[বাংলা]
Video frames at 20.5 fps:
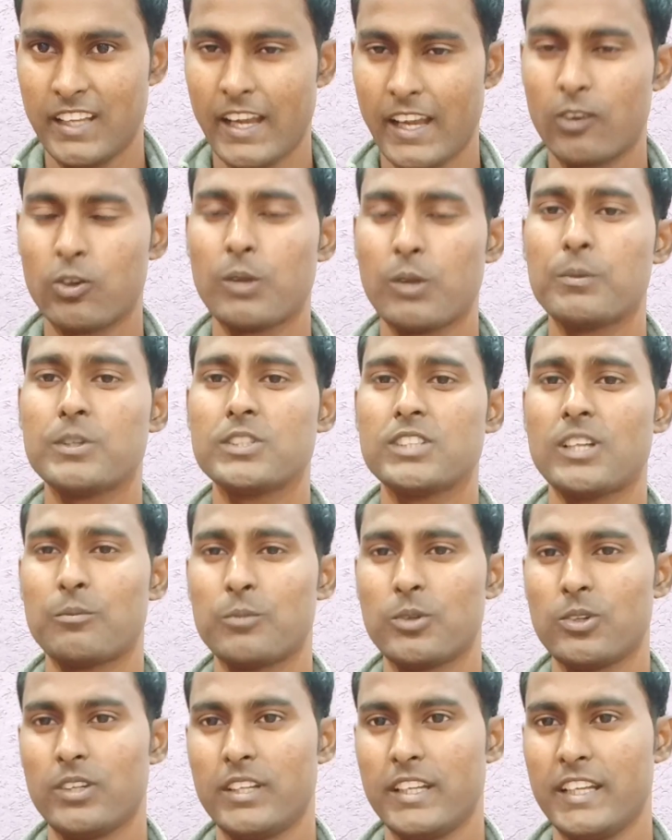এখন আমরা
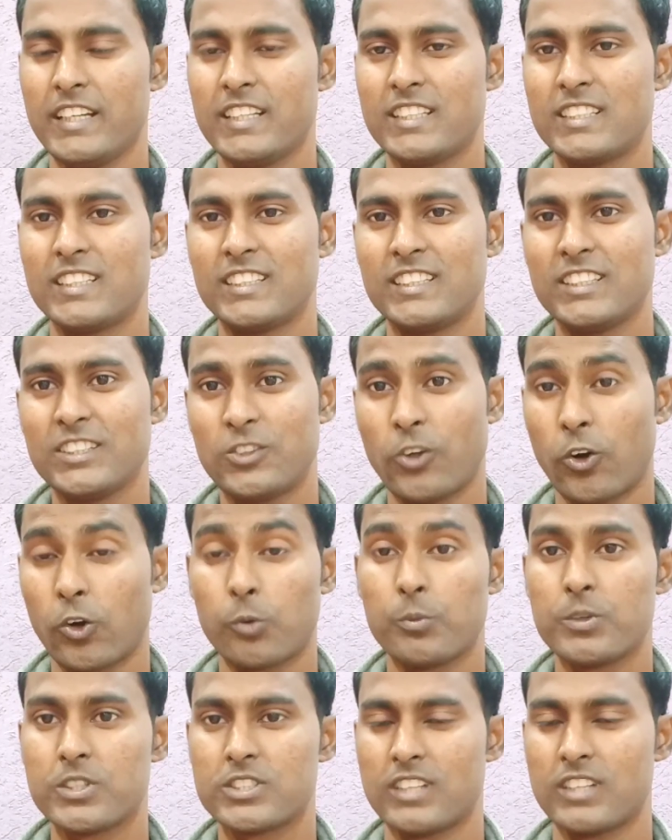জানবো এর কী কী
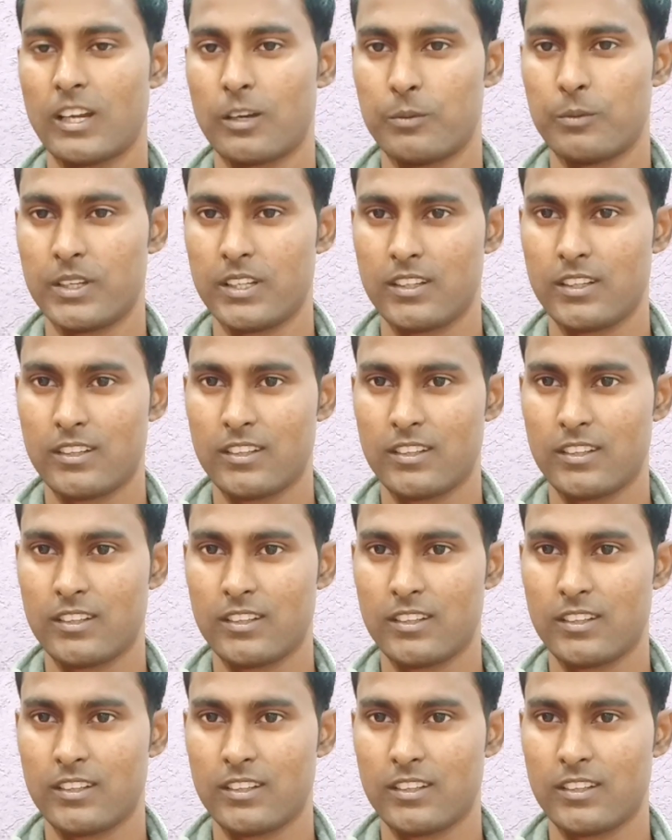ডকুমেন্টস লাগবে